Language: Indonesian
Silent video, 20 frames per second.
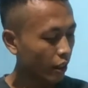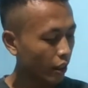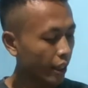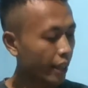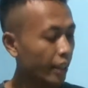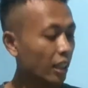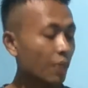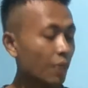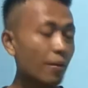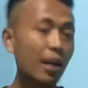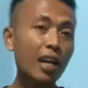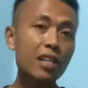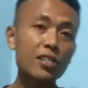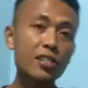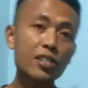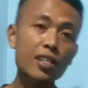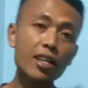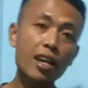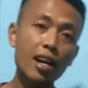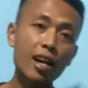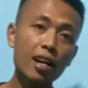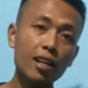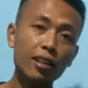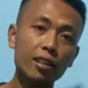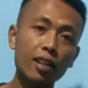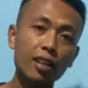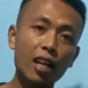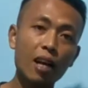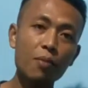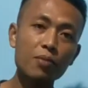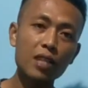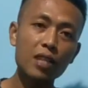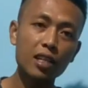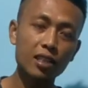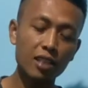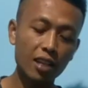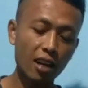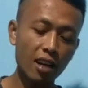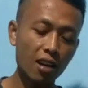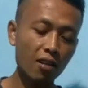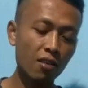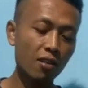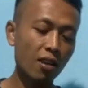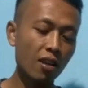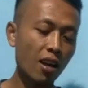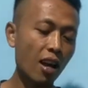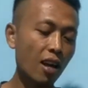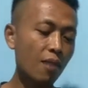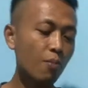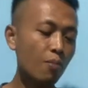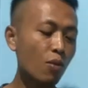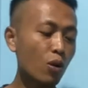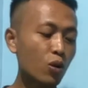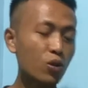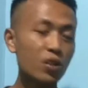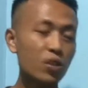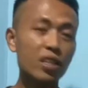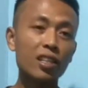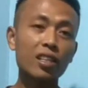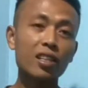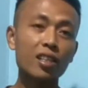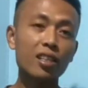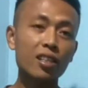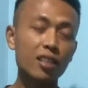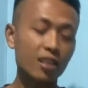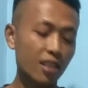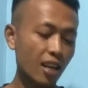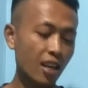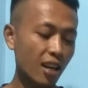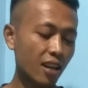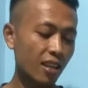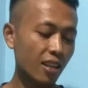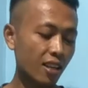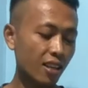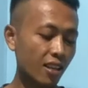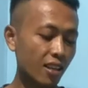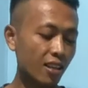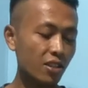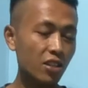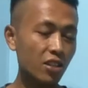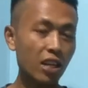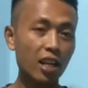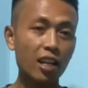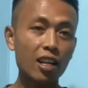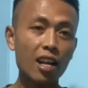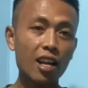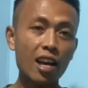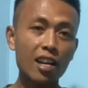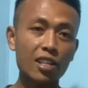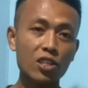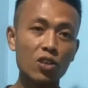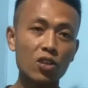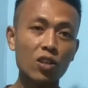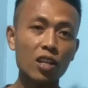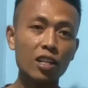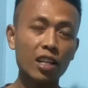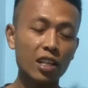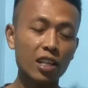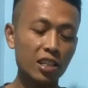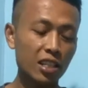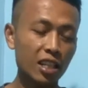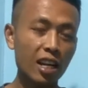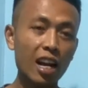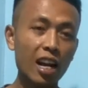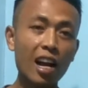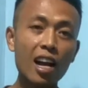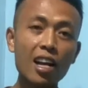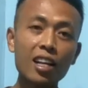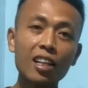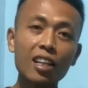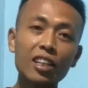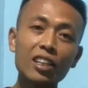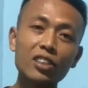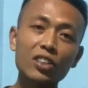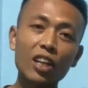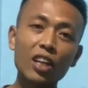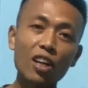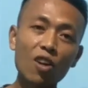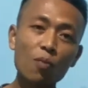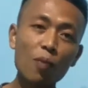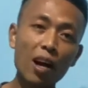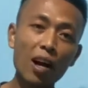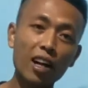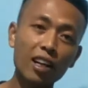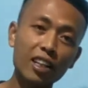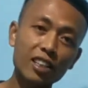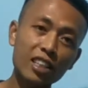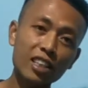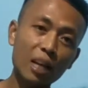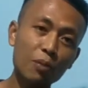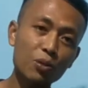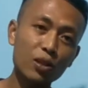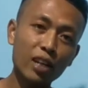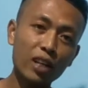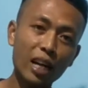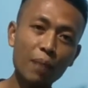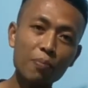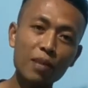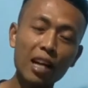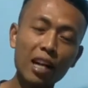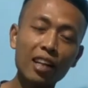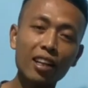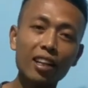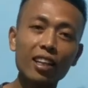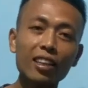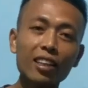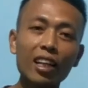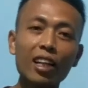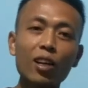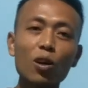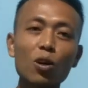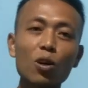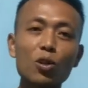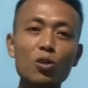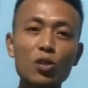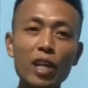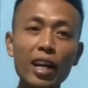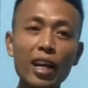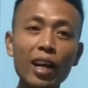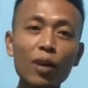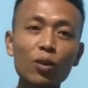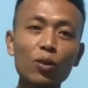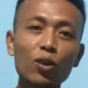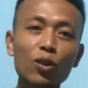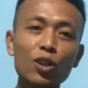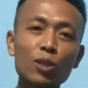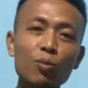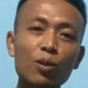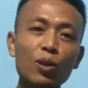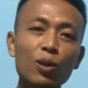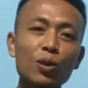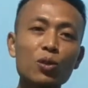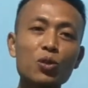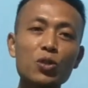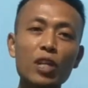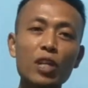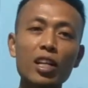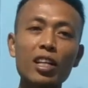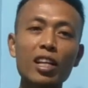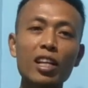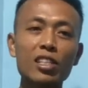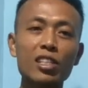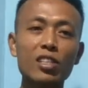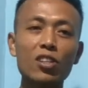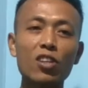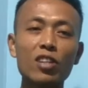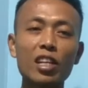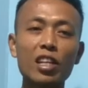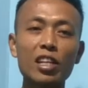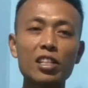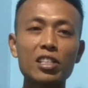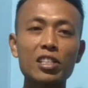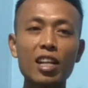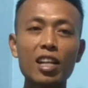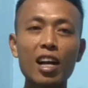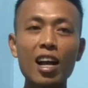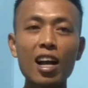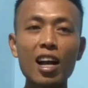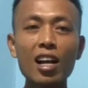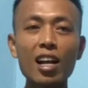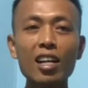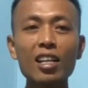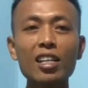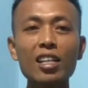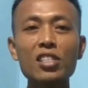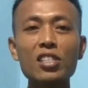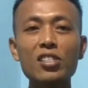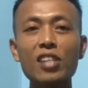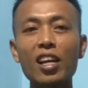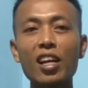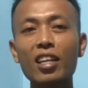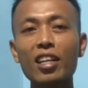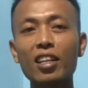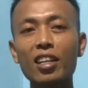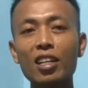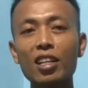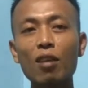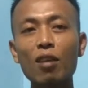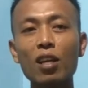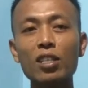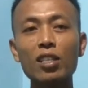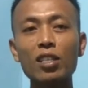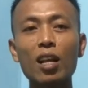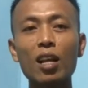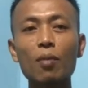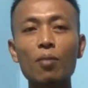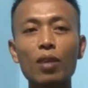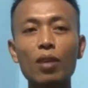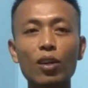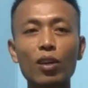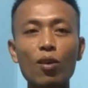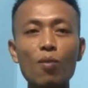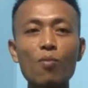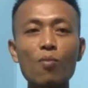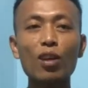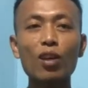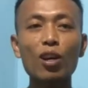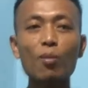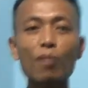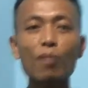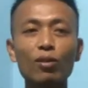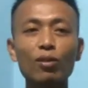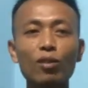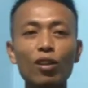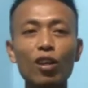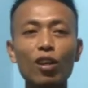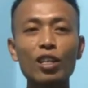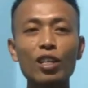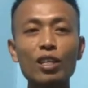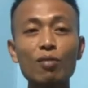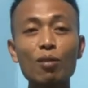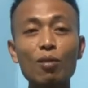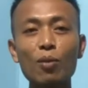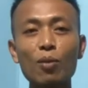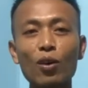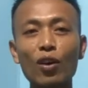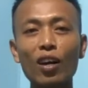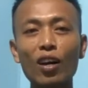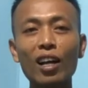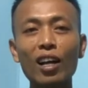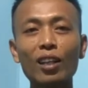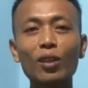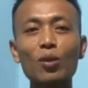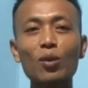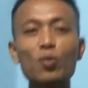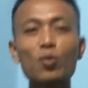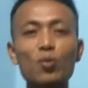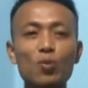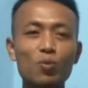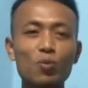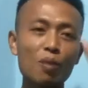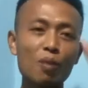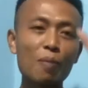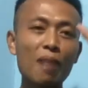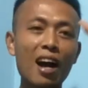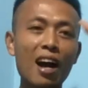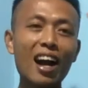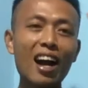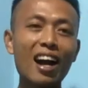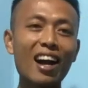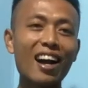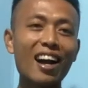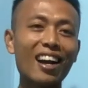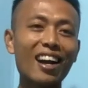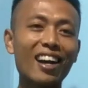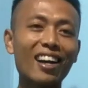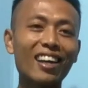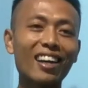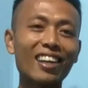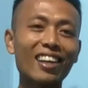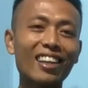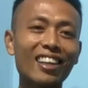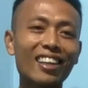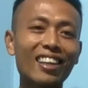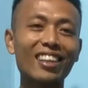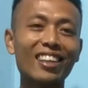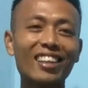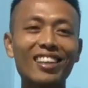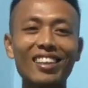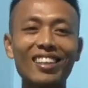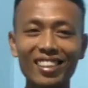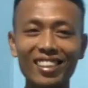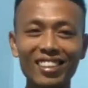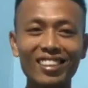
Oke, terima kasih ya telah menyaksikan unboxing dari channel Arizona Deriska. Jangan lupa klik subscribe dan klik tanda lonceng terus mendukung channel Arizona Deriska. Saya Rio, Assalamualaikum warahmatullahi wabarakatuh. Bye-bye.